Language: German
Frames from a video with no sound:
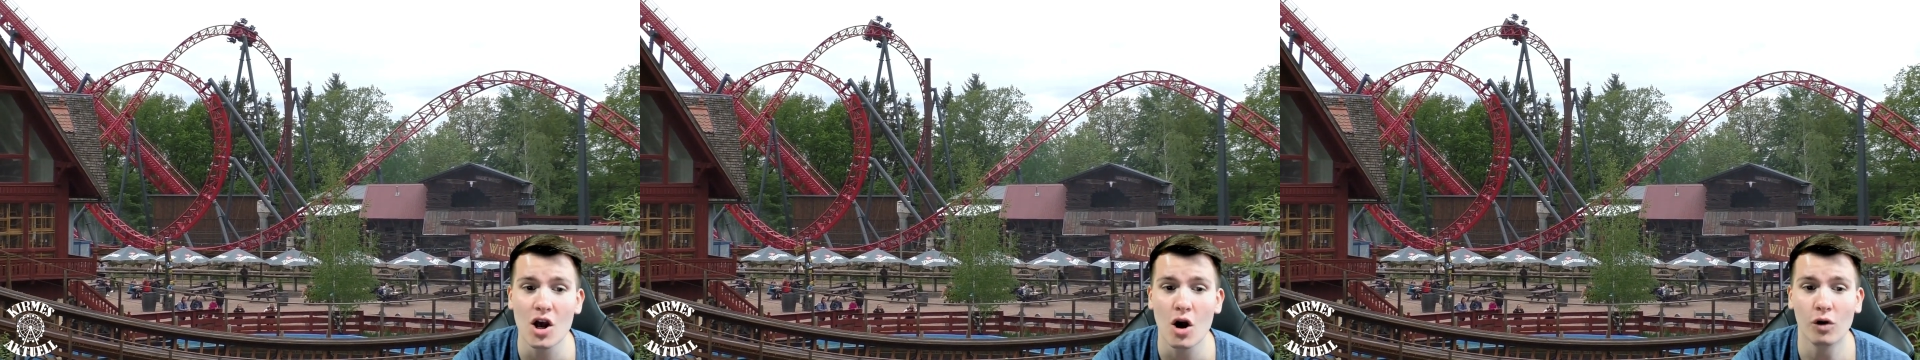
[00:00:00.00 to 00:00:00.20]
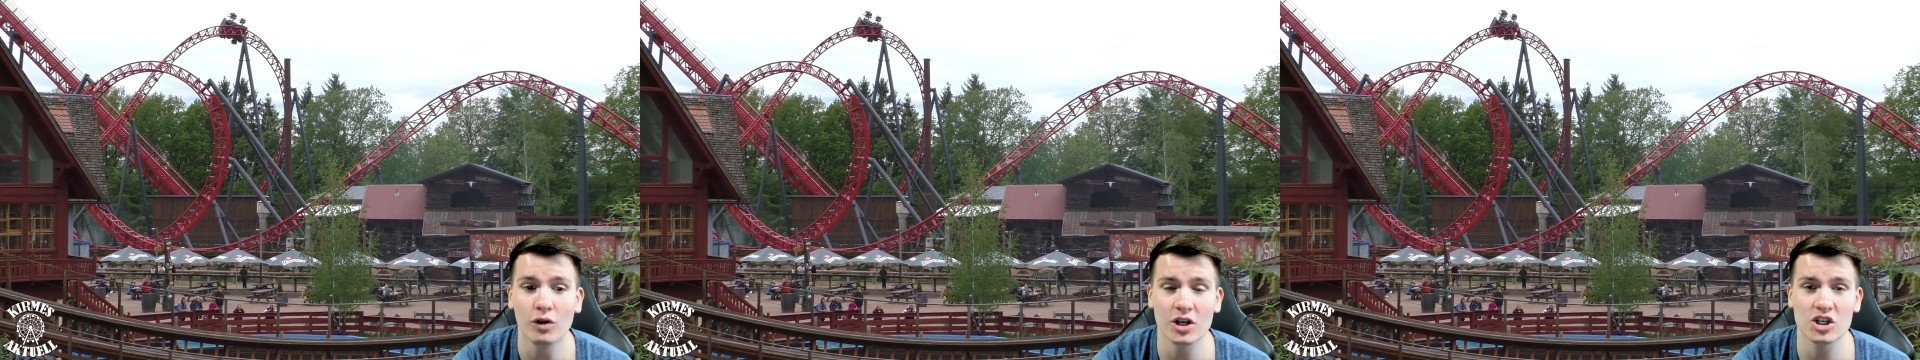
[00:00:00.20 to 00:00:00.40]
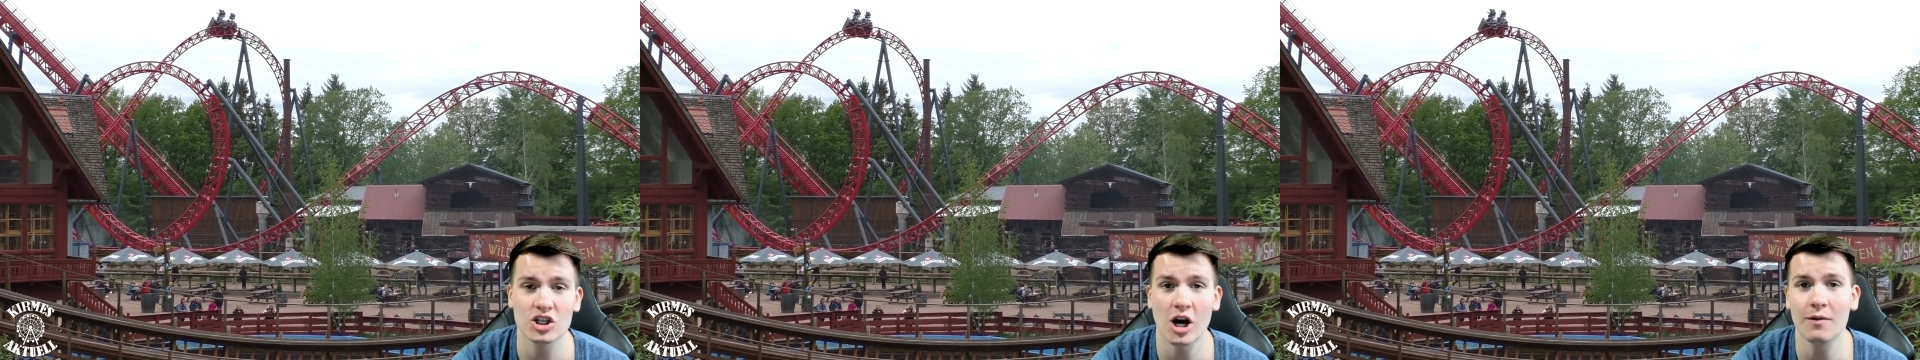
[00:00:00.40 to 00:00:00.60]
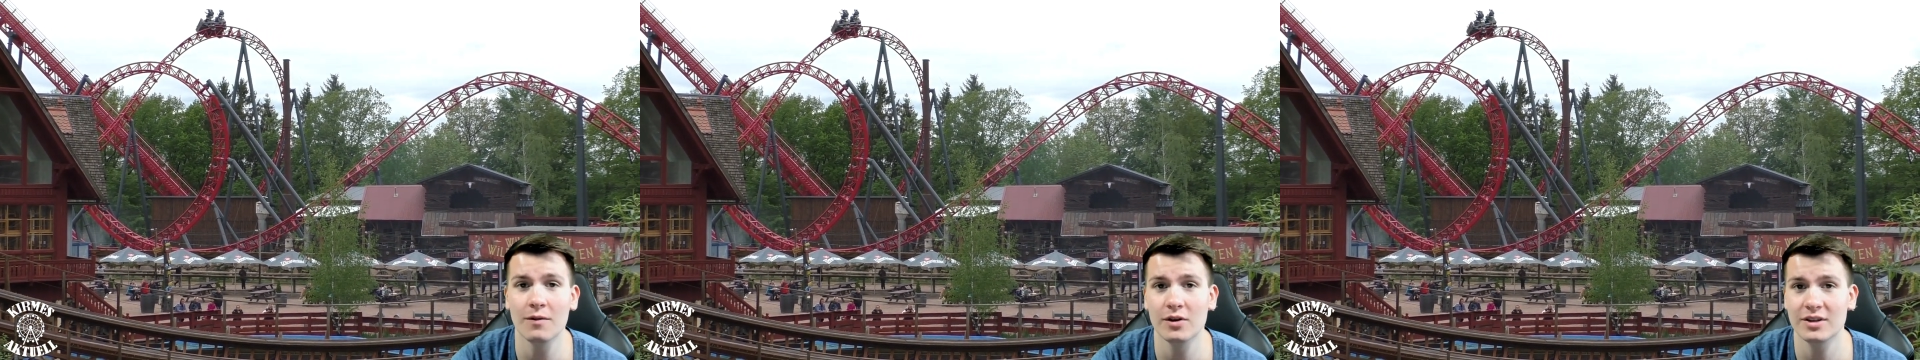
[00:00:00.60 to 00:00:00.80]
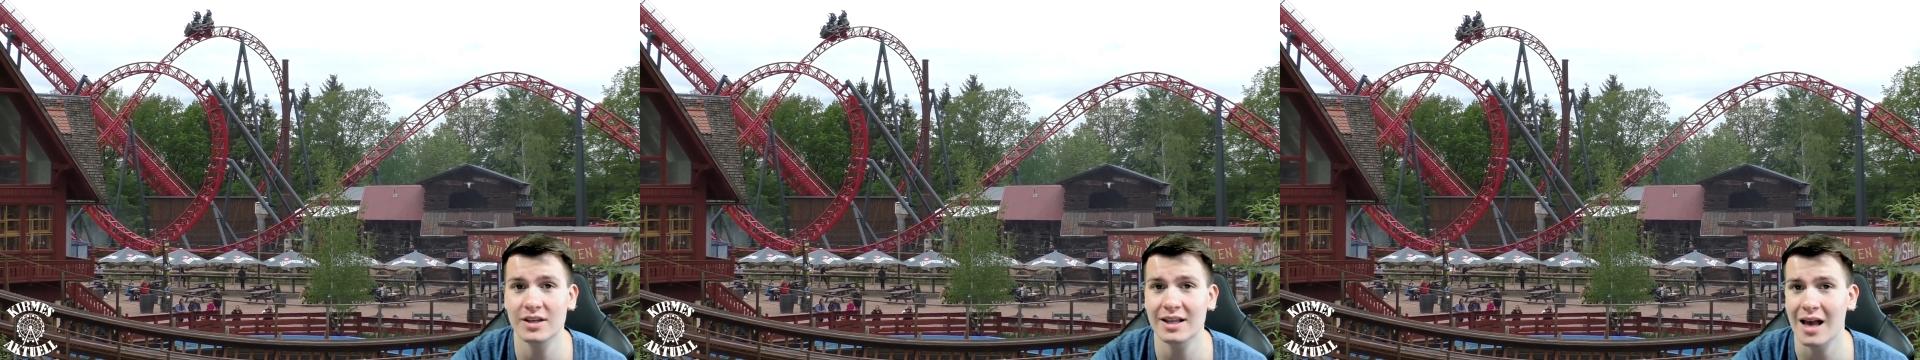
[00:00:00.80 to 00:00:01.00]
und dann schauen wir
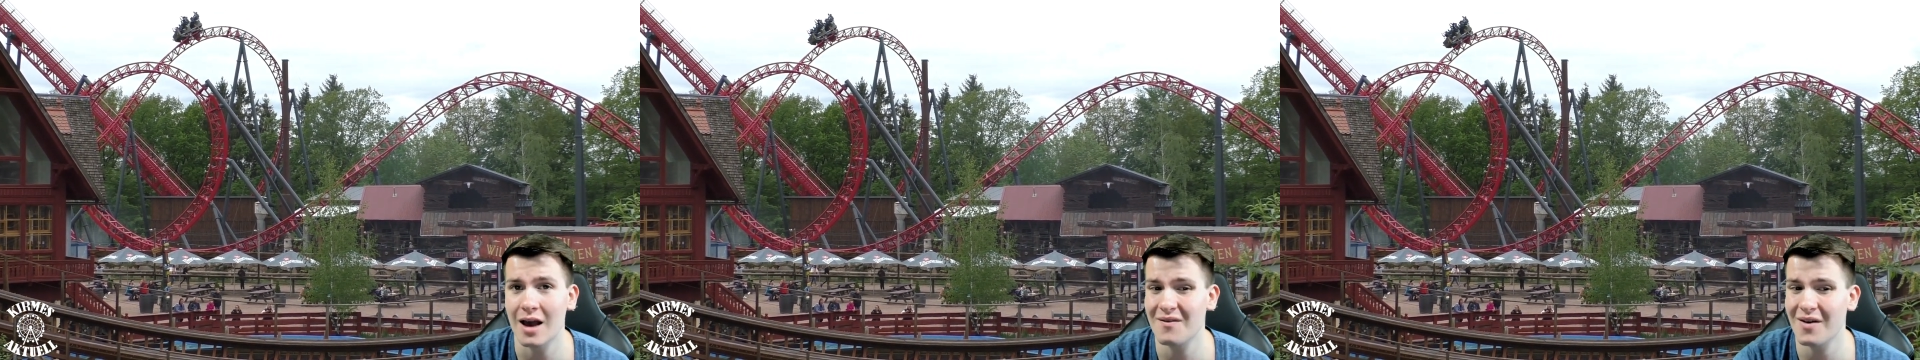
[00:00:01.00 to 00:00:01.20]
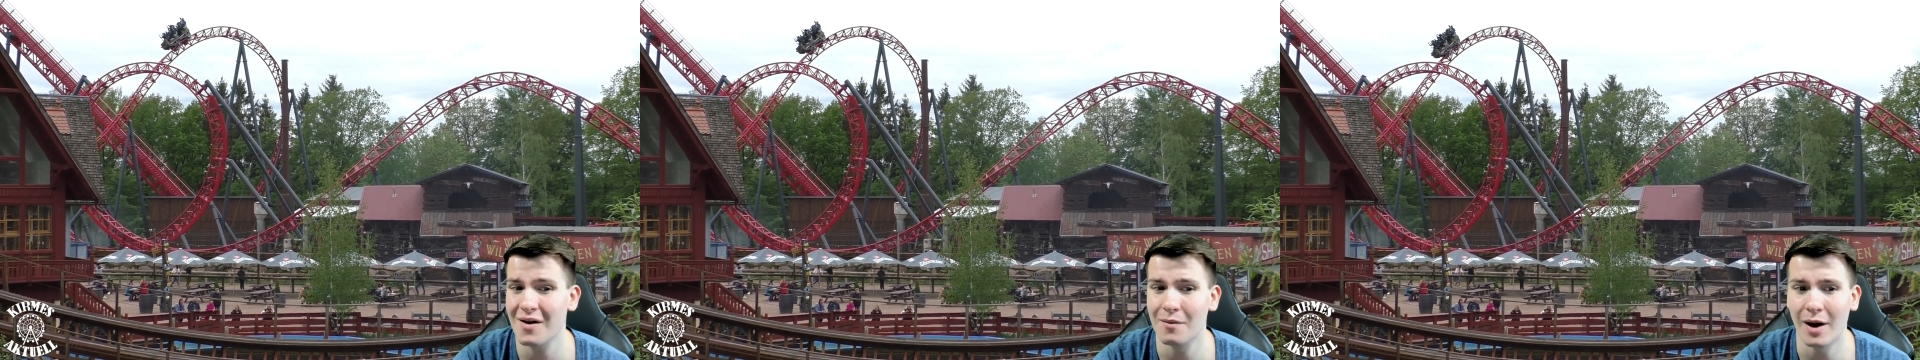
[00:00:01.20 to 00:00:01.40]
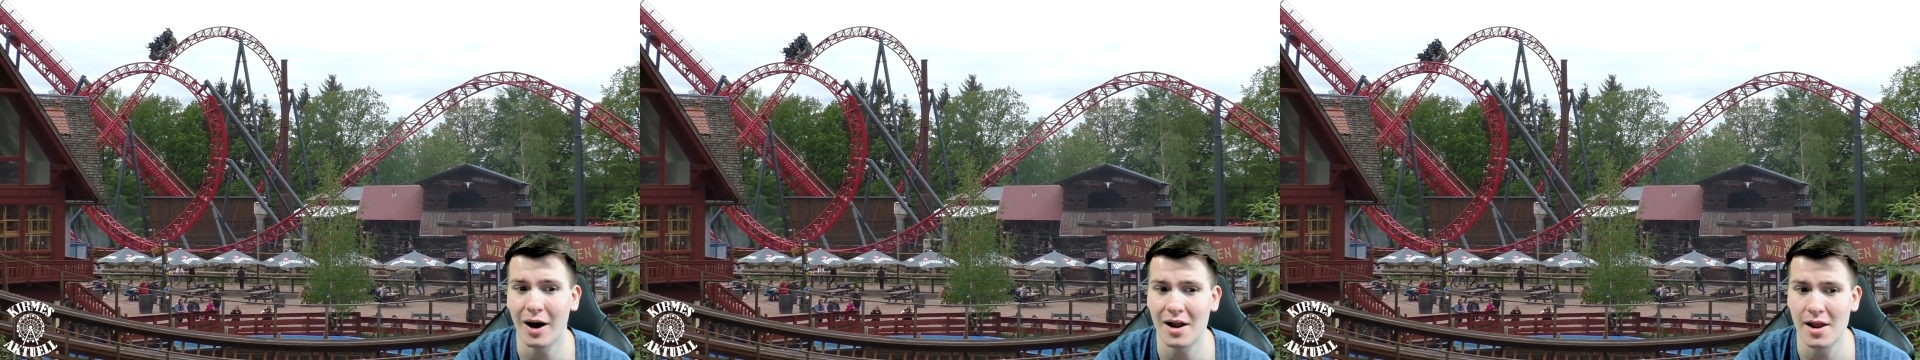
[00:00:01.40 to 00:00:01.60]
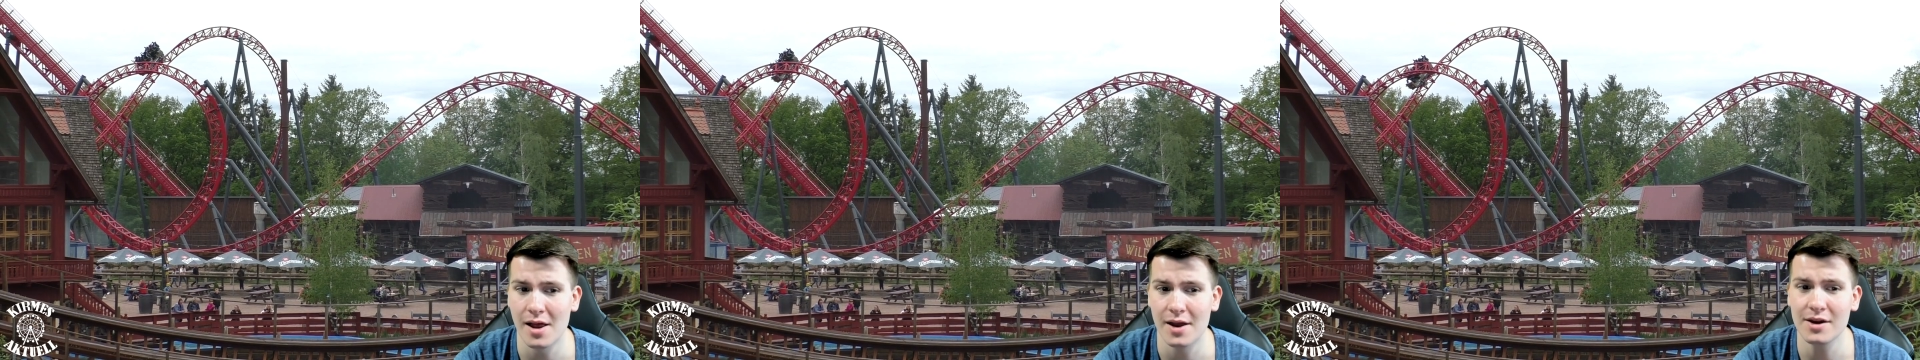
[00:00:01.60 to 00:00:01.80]
uns jetzt einfach mal